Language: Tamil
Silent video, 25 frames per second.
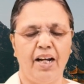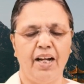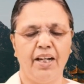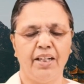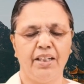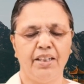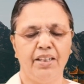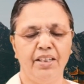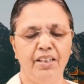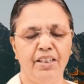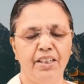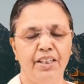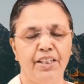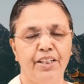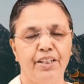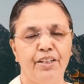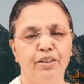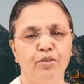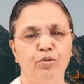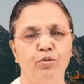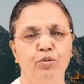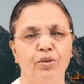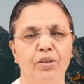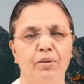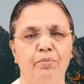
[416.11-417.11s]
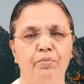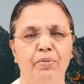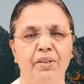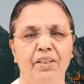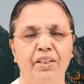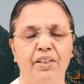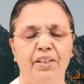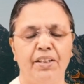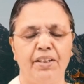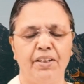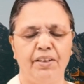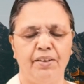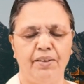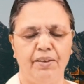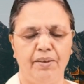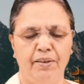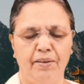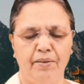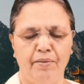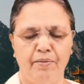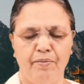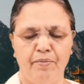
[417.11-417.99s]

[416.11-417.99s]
அக்னி என்று கூறப்படுகிறது